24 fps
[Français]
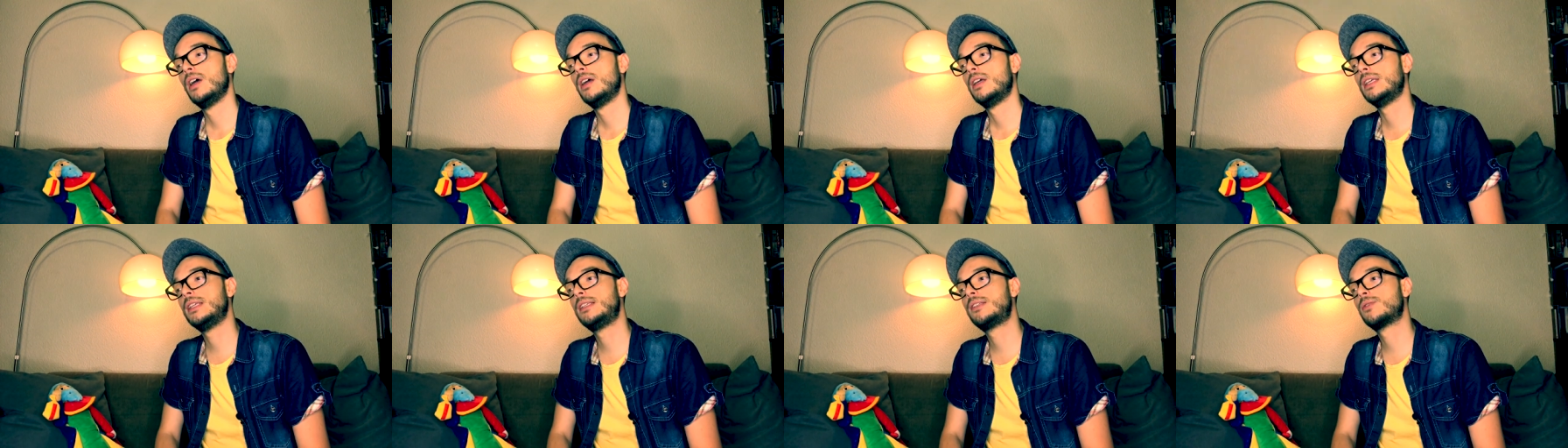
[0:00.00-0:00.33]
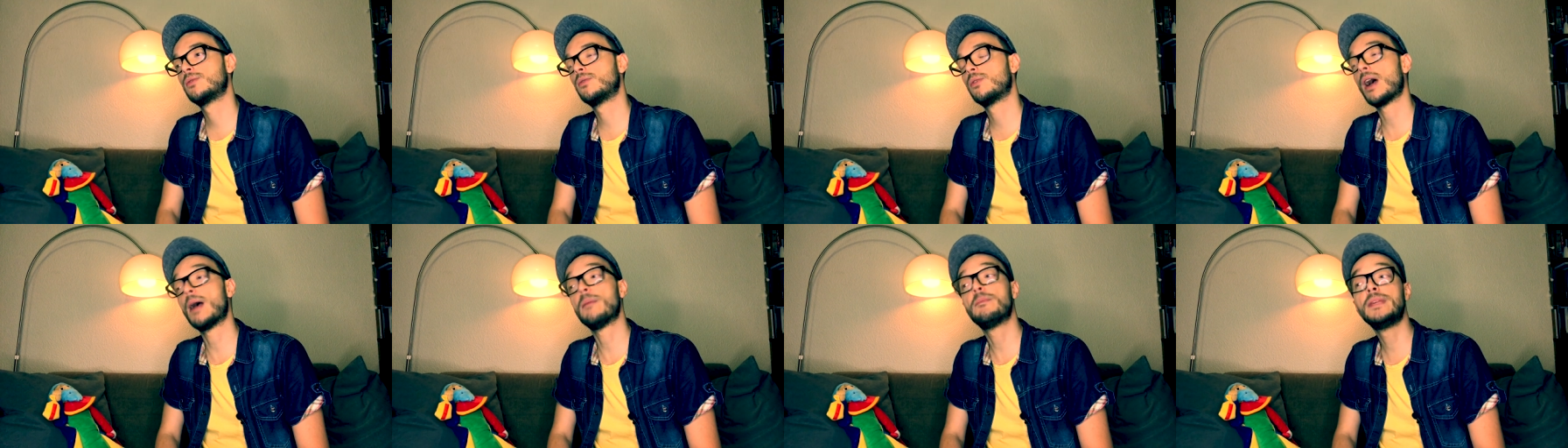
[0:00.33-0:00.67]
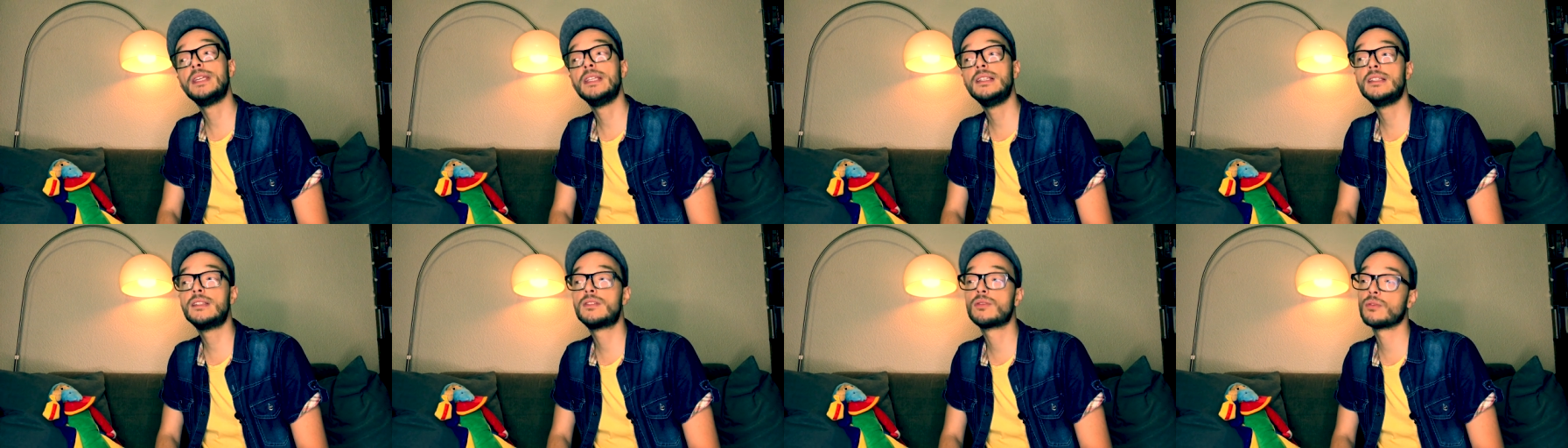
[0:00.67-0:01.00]
ils sont
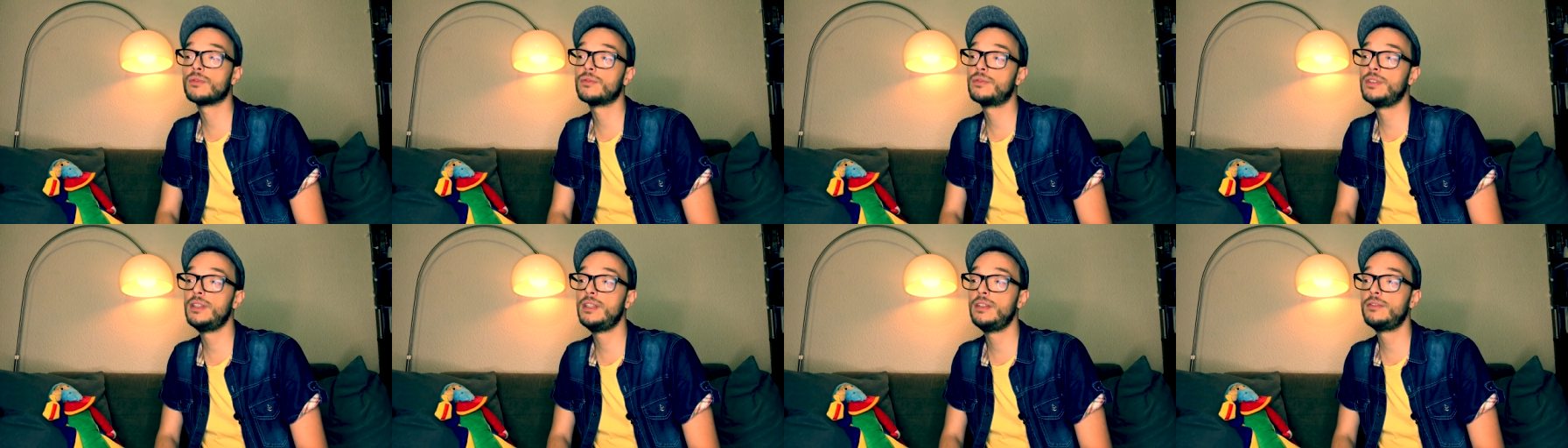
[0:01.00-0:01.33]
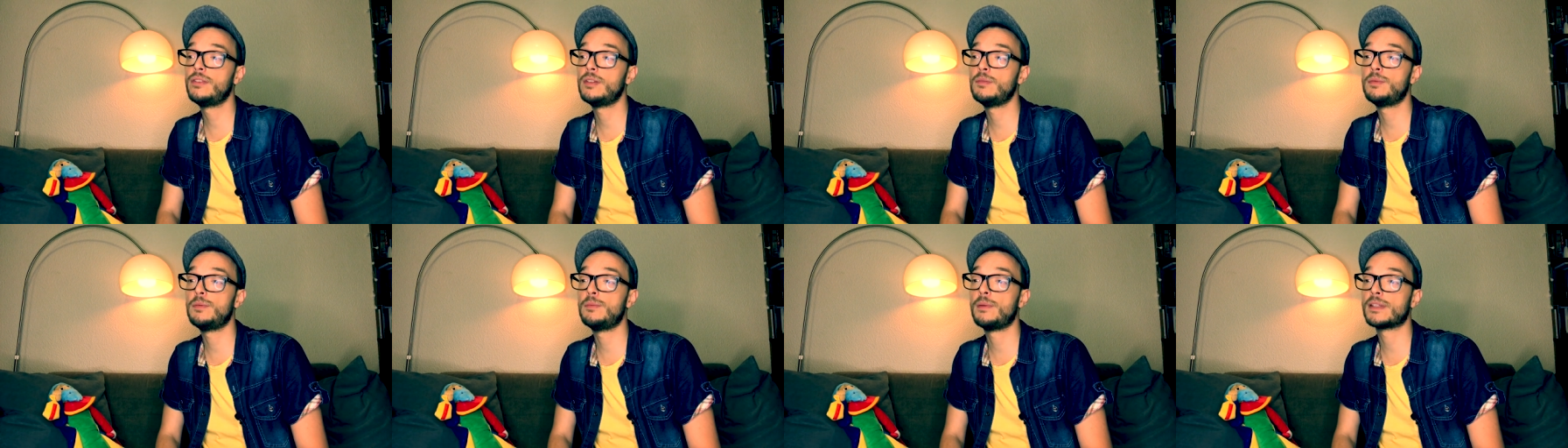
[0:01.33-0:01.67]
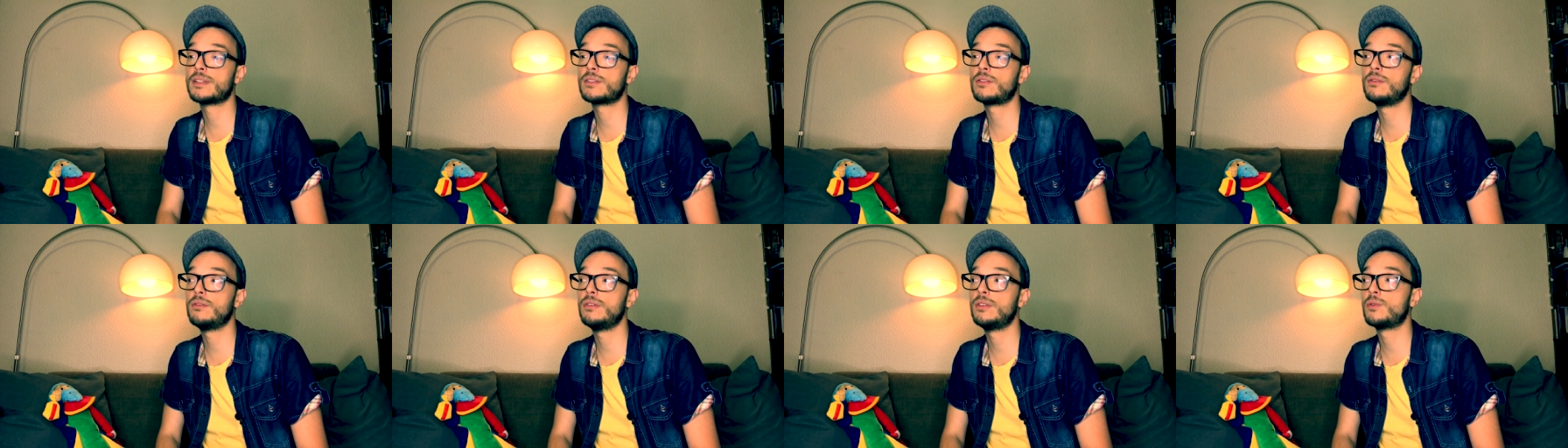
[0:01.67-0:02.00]
rapides, ils sont vifs, et puis parce
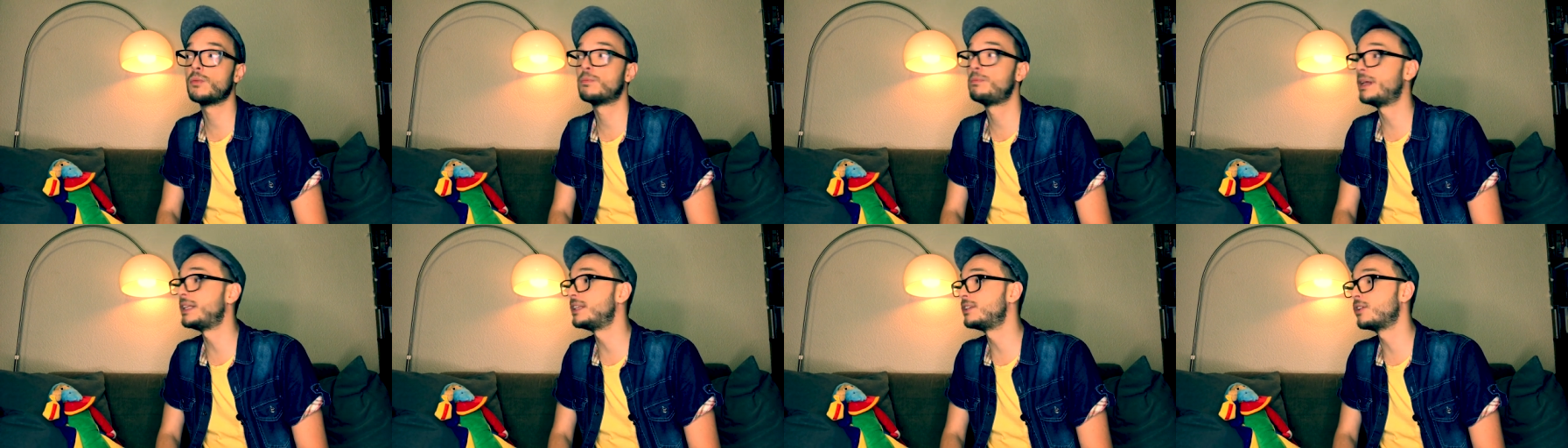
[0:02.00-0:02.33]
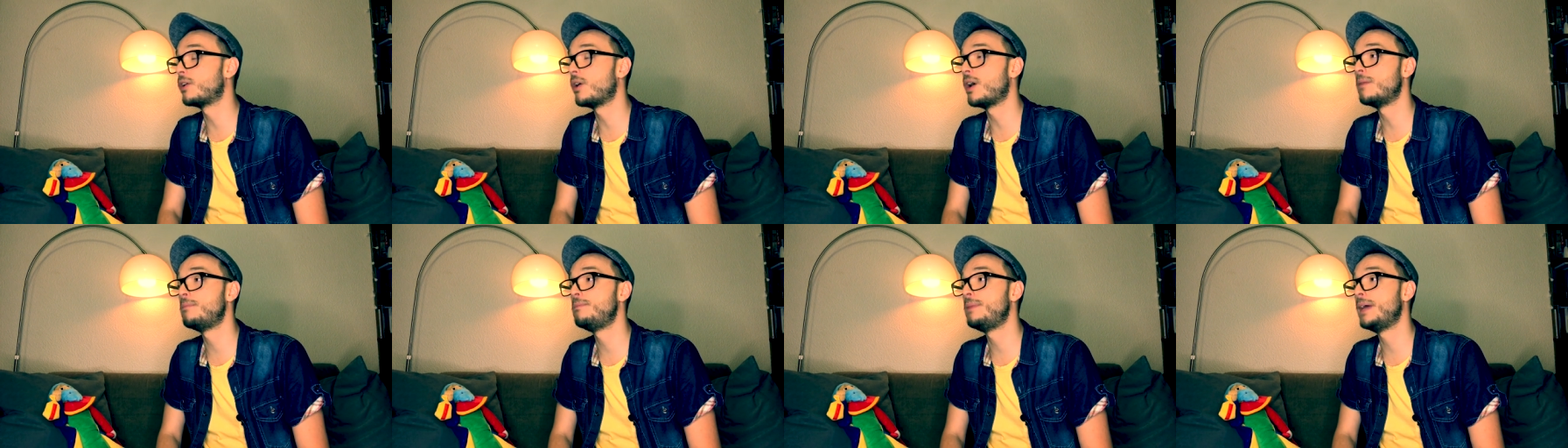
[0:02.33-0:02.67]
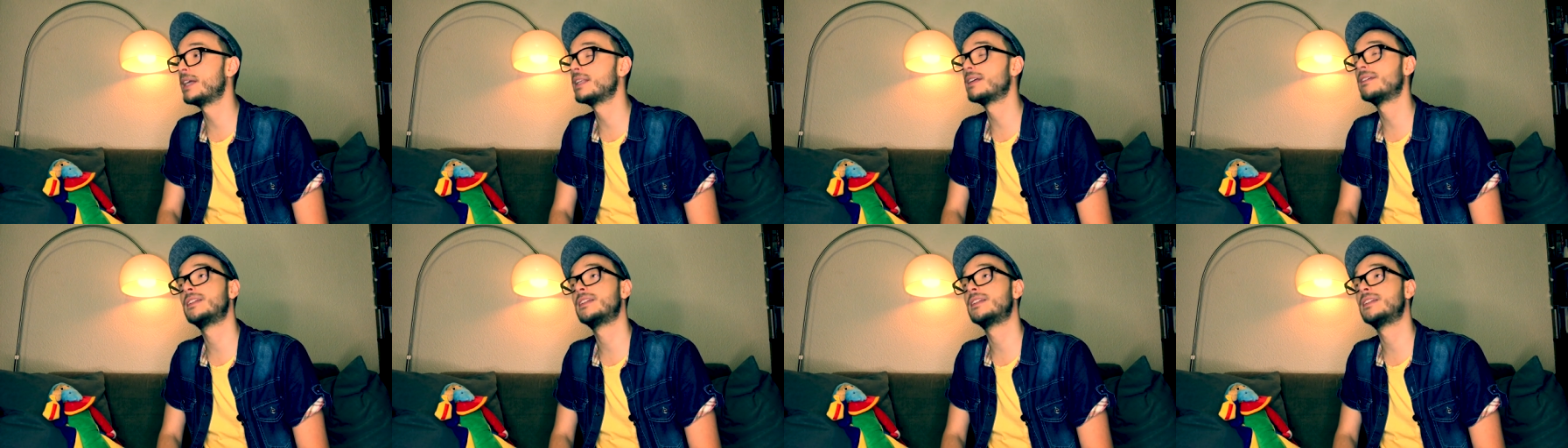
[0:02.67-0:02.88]
qu'ils n'ont pas de temps à perdre